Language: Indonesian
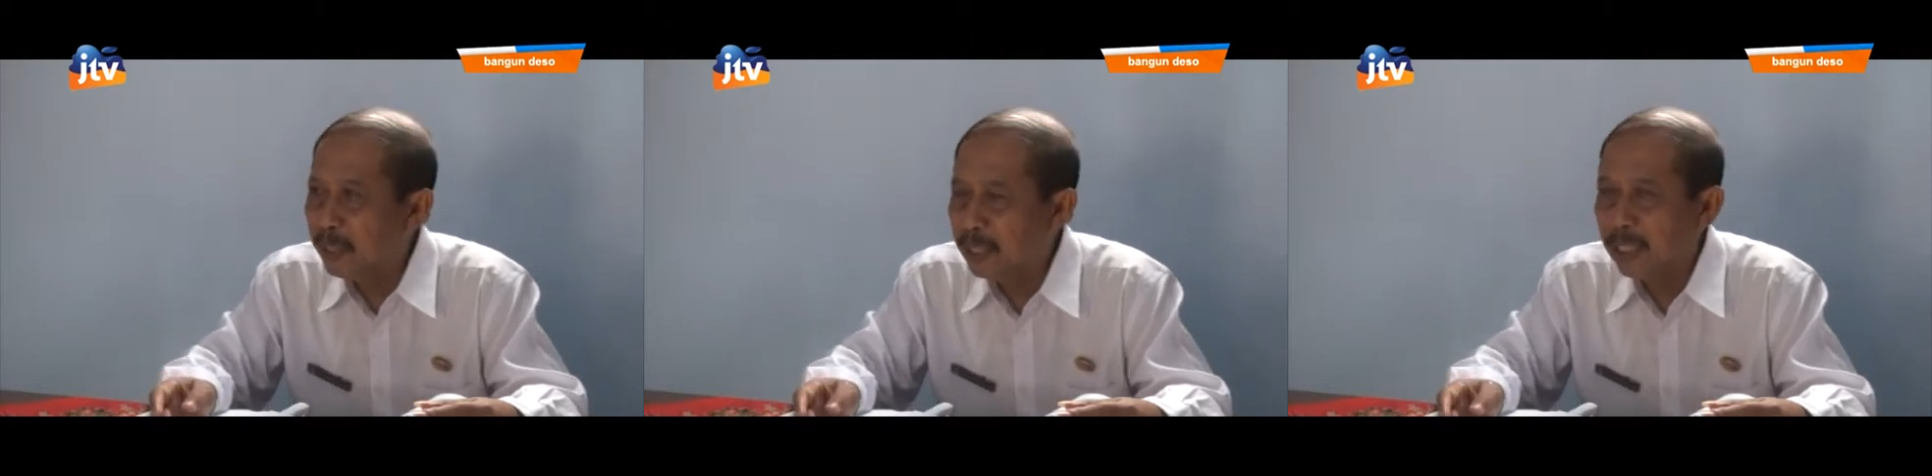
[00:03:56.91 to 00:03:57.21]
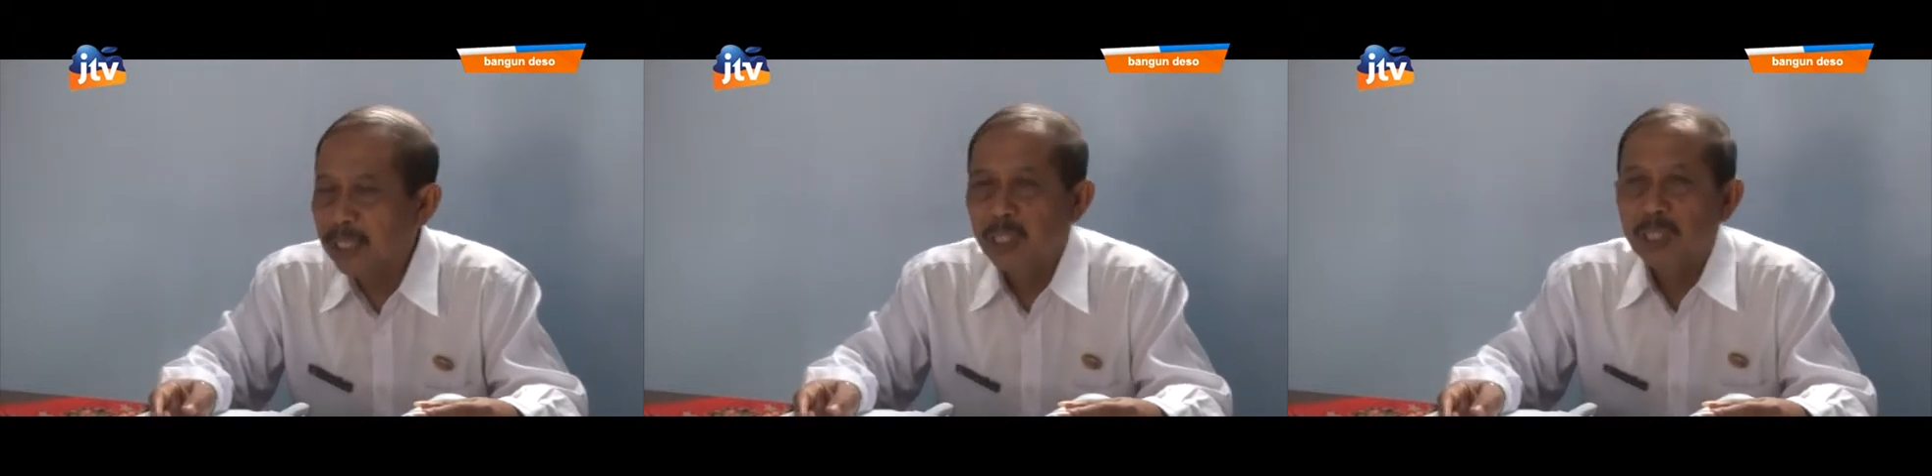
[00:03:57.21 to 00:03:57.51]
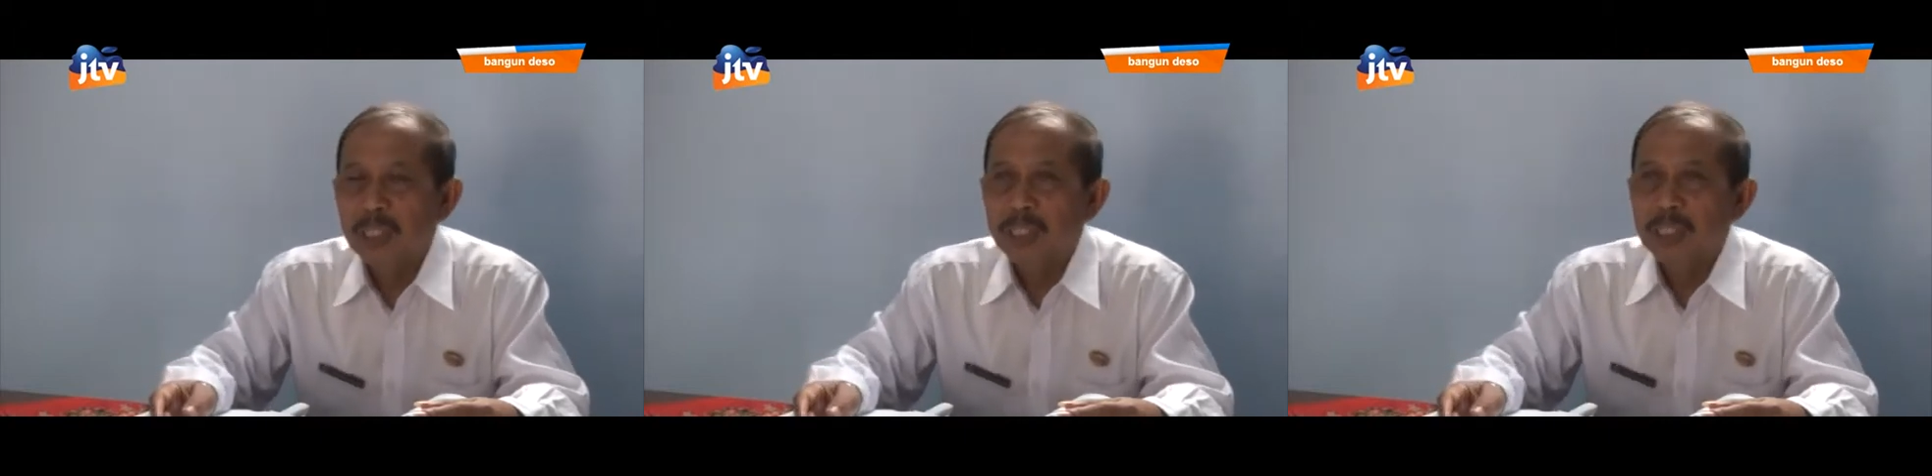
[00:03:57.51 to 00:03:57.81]
Mas Ki iya.
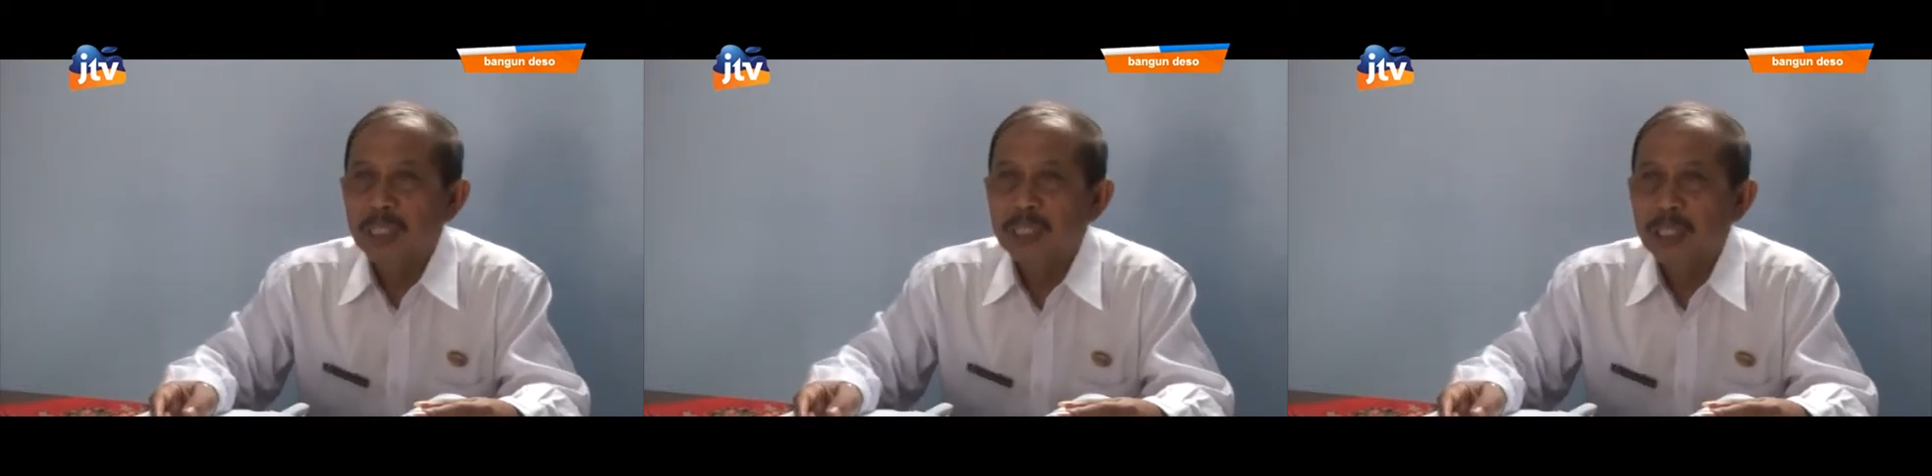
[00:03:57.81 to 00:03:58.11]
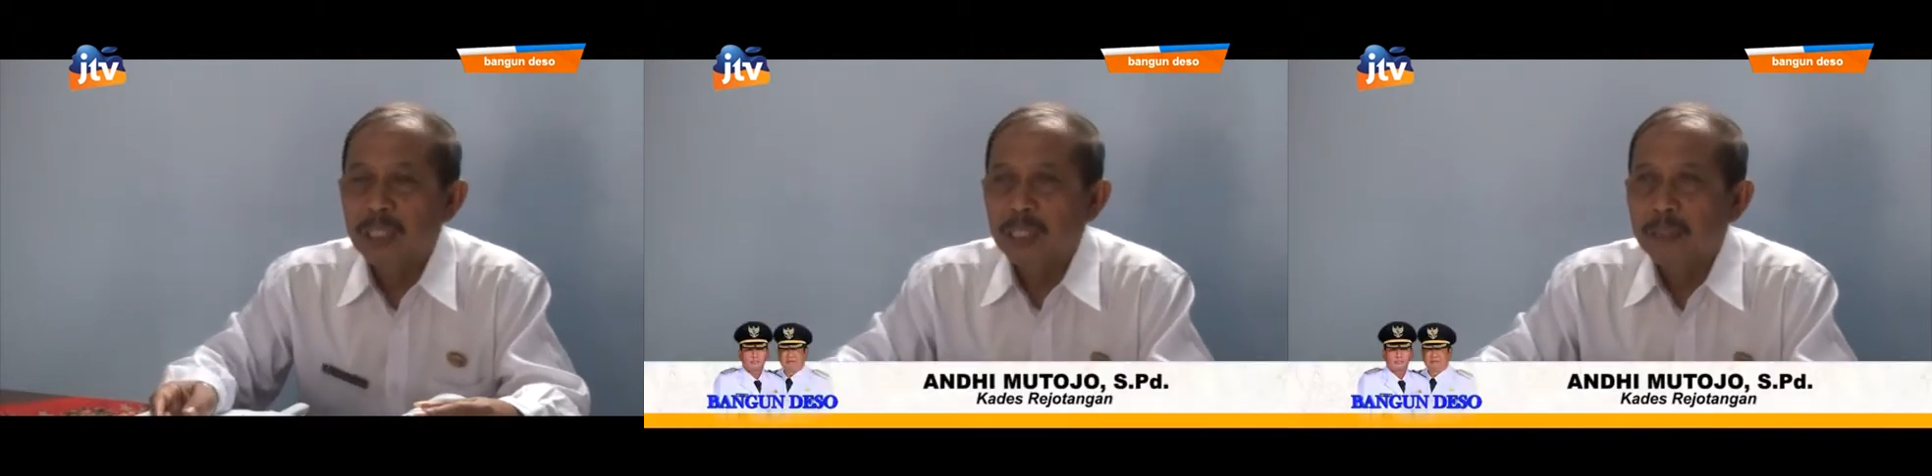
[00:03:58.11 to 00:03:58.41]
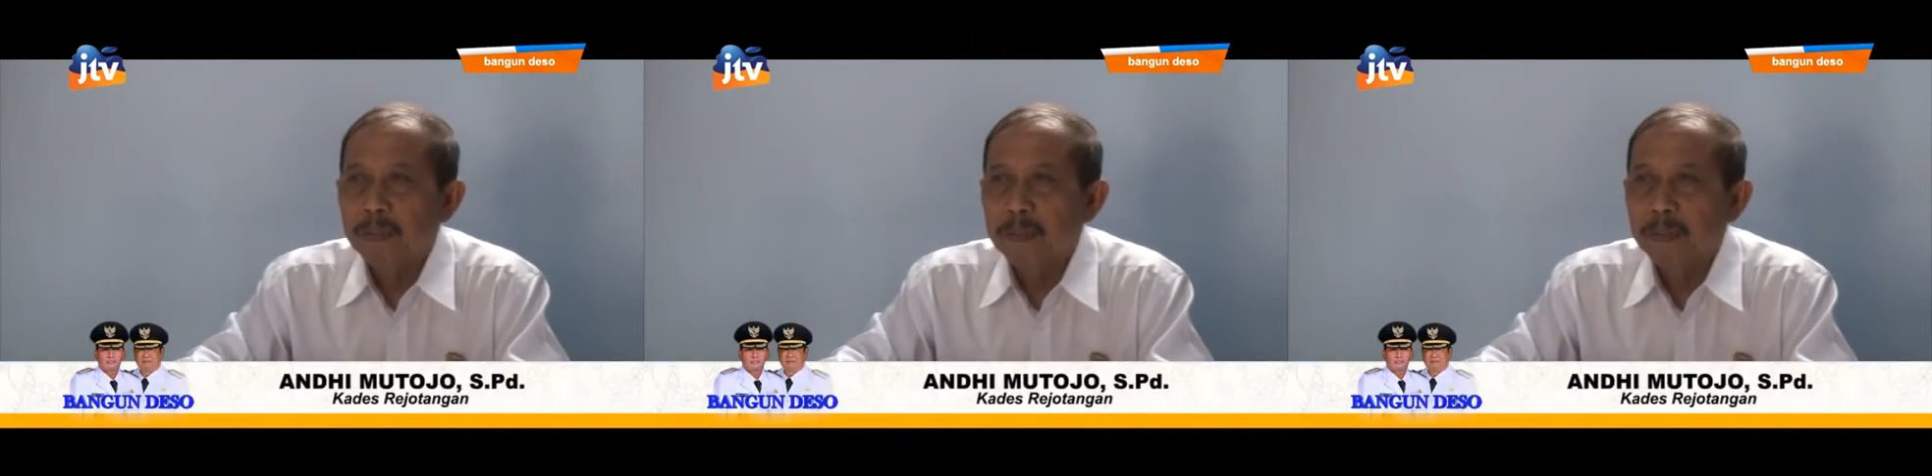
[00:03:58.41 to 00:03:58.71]

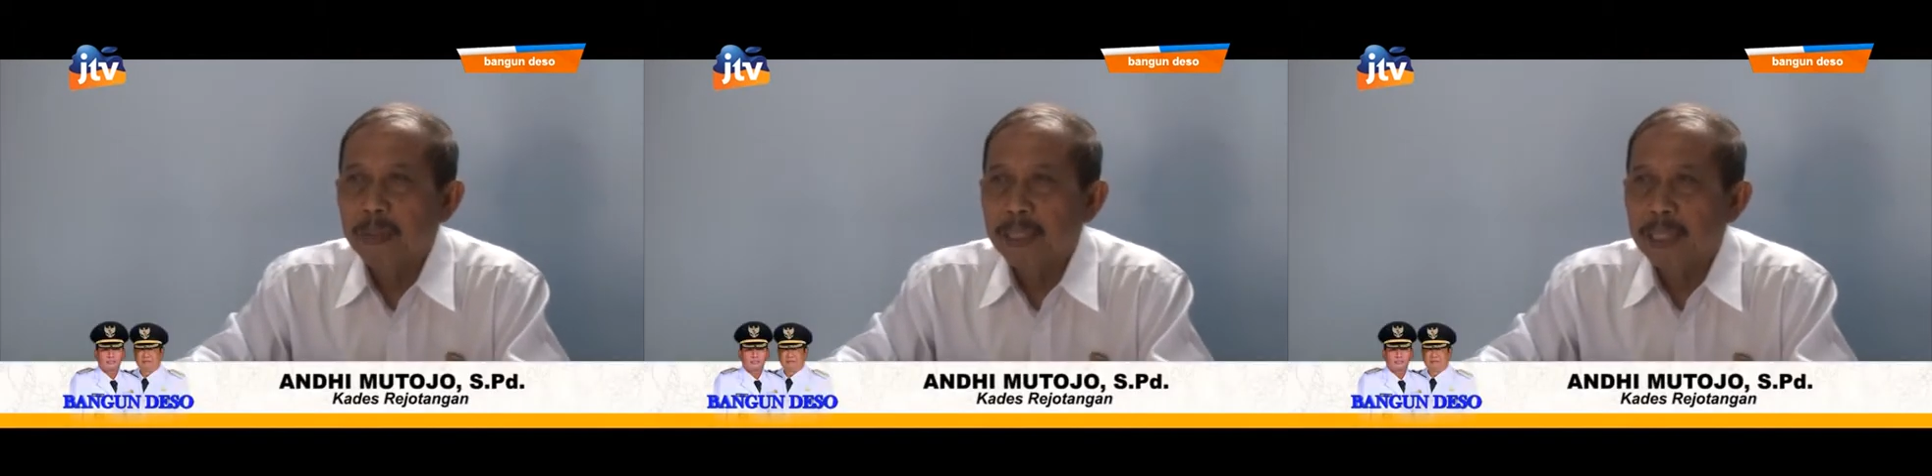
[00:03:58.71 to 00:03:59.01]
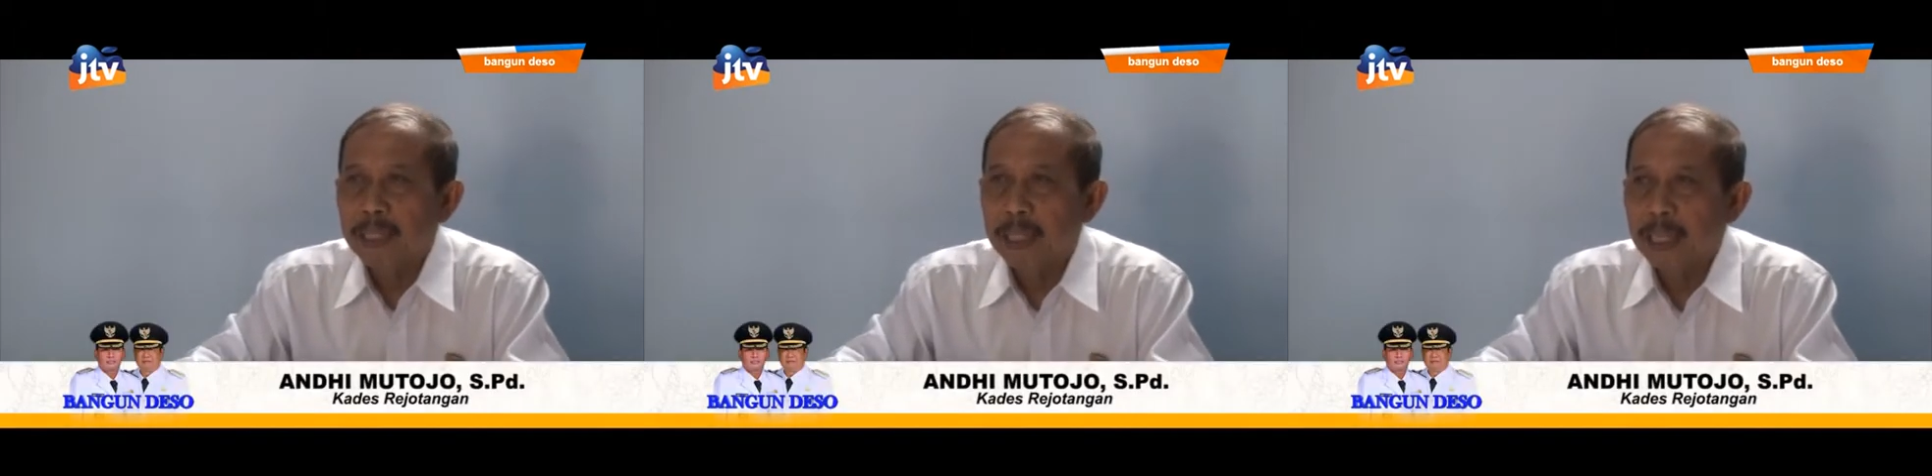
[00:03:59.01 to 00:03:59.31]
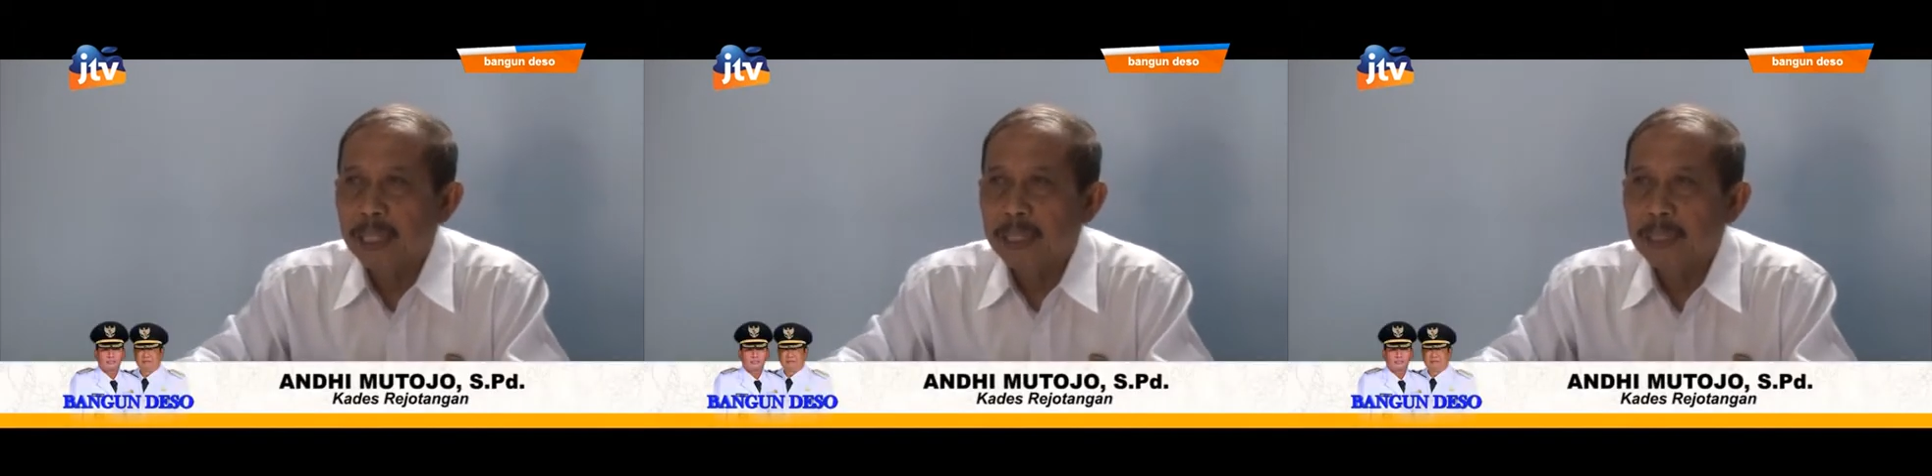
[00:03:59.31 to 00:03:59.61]
banyak
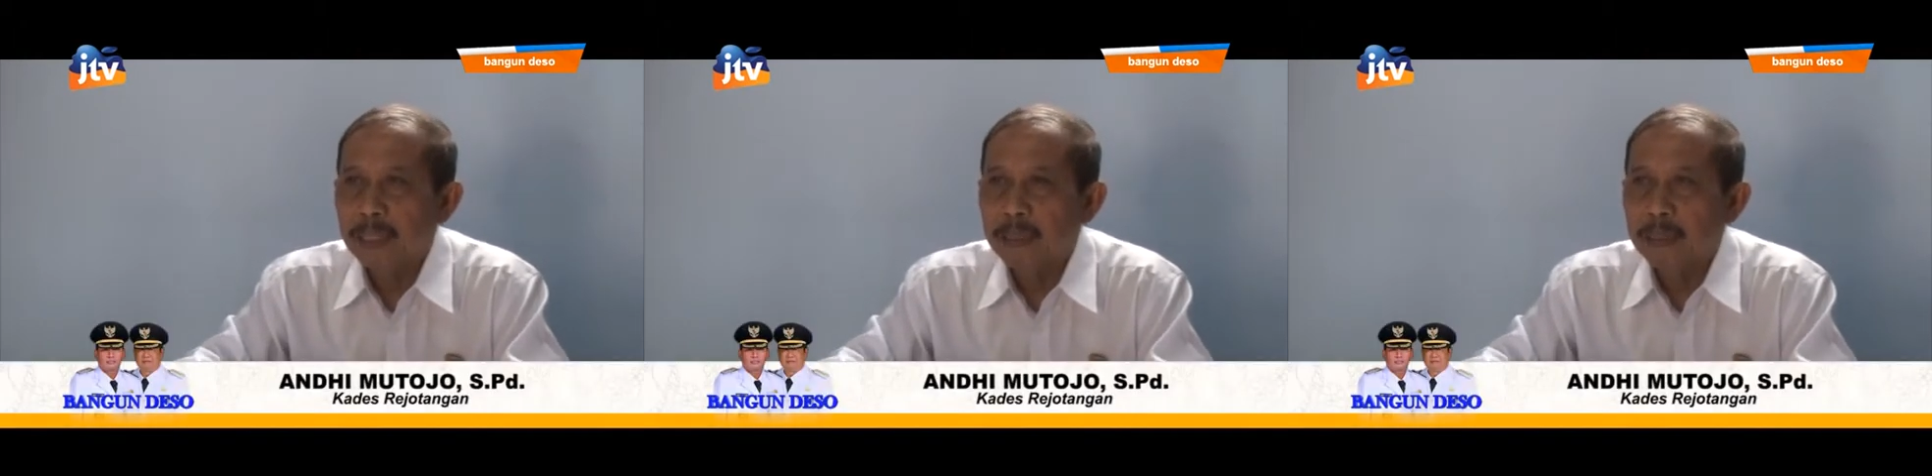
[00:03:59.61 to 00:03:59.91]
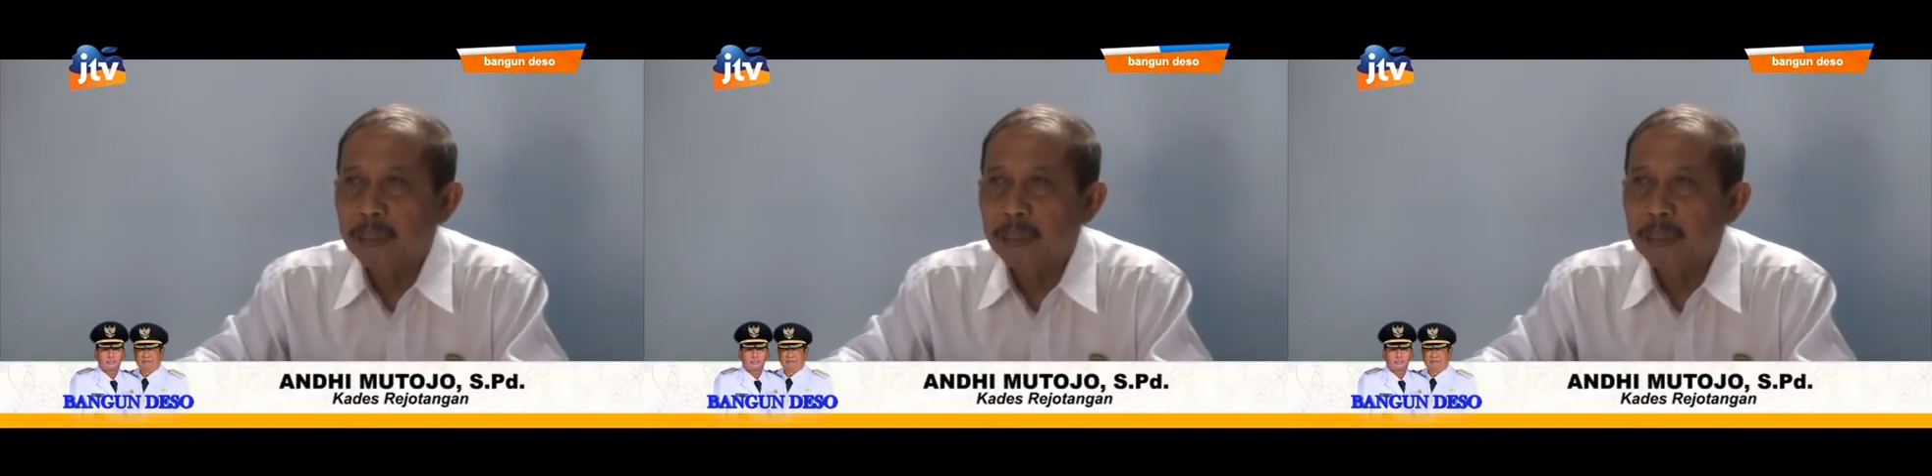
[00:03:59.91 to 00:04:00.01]
sekali